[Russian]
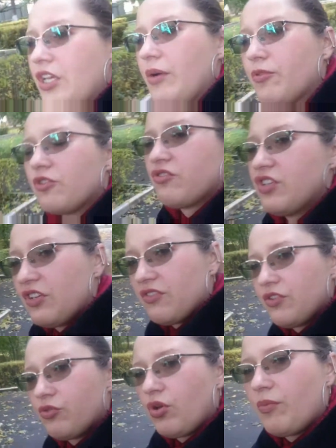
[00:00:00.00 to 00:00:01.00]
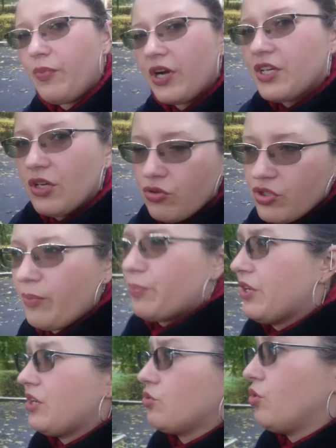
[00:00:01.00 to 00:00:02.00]
я просто, если туда поеду, я
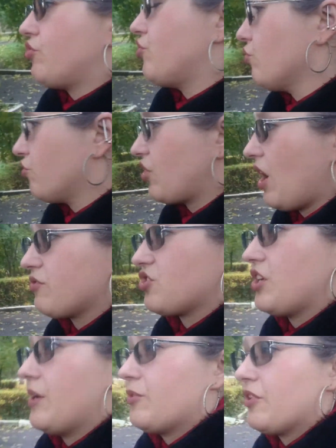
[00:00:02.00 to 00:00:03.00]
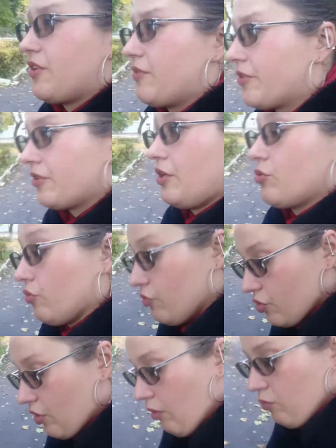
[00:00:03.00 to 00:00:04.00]
приеду очень уставшая, а мне завтра на
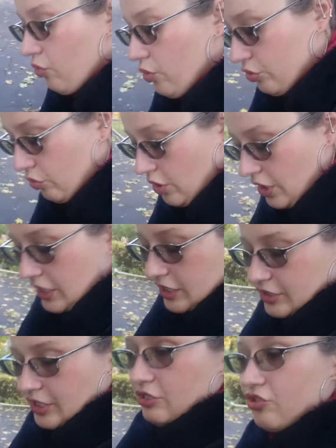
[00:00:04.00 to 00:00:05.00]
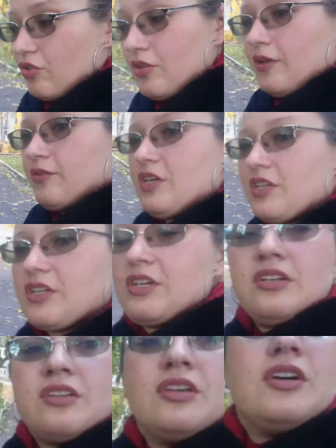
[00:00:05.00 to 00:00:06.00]
новую работу. Так что,
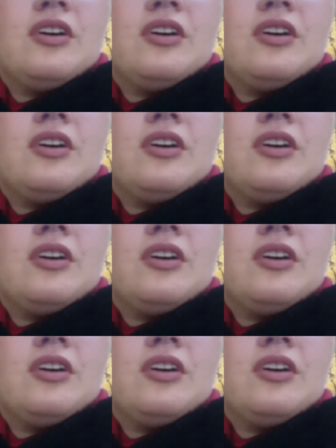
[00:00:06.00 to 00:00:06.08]
наверное,